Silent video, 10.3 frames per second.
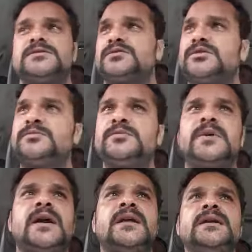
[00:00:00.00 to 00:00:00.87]
तुम
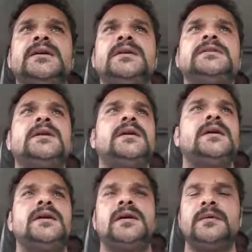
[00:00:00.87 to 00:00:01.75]
बाढ़ की
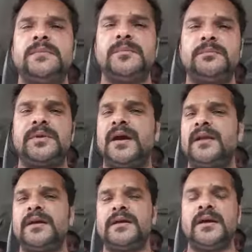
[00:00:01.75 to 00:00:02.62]
तरह हमें प्यार
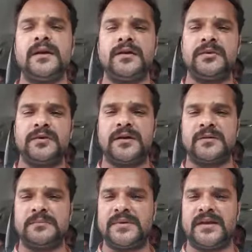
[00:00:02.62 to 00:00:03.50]
करो
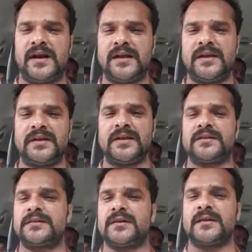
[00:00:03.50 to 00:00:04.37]
हम बिहार के
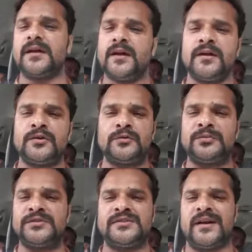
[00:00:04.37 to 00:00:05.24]
तरह डूब
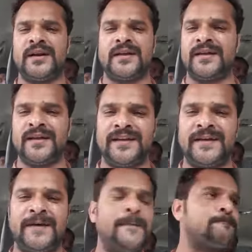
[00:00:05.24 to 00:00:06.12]

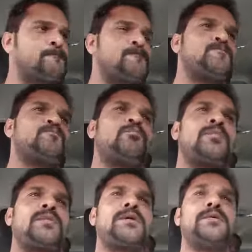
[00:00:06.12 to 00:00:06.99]
जाएंगे
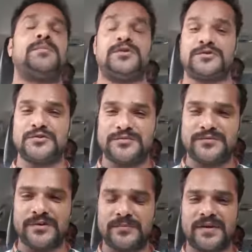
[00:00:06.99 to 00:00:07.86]
बहुत
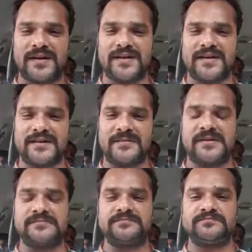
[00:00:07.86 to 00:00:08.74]
खूबसूरत प्यारा गाना बा
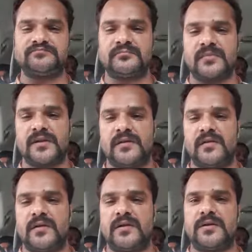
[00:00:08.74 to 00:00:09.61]

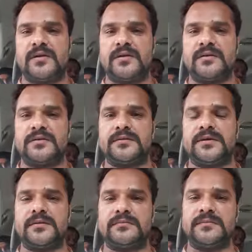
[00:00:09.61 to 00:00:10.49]
और
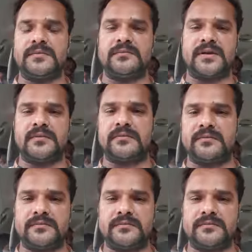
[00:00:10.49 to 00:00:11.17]
हम मैंने